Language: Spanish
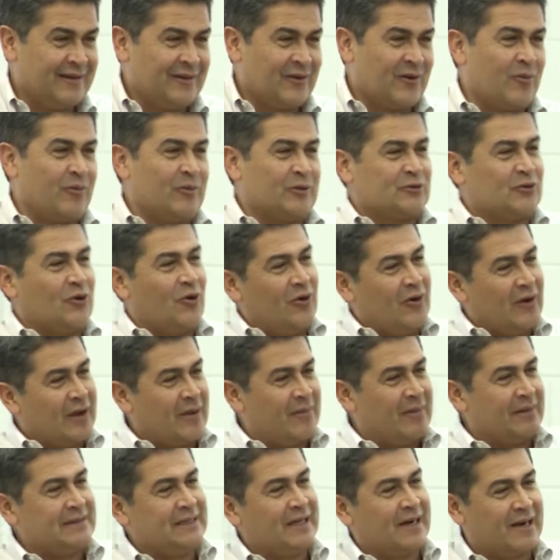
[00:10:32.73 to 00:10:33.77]
Como todos los
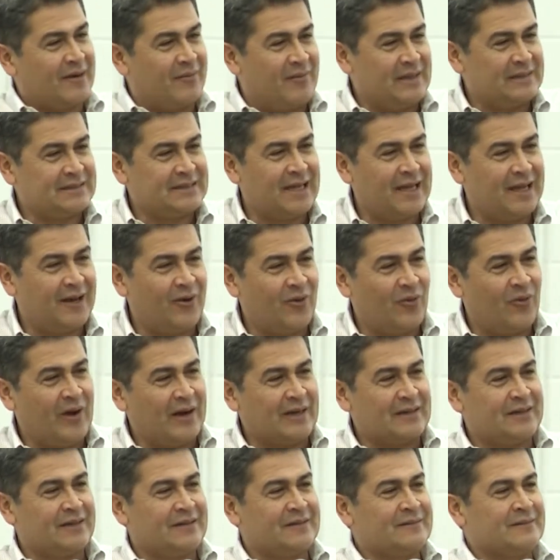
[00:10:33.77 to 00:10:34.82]
que mandan remesas ahí lo
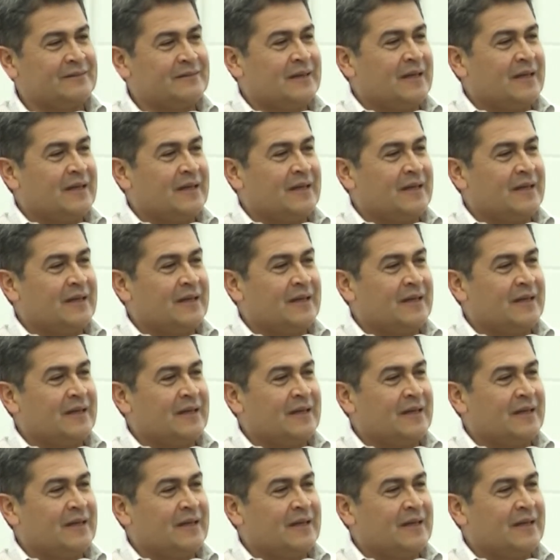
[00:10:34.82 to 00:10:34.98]
guardan.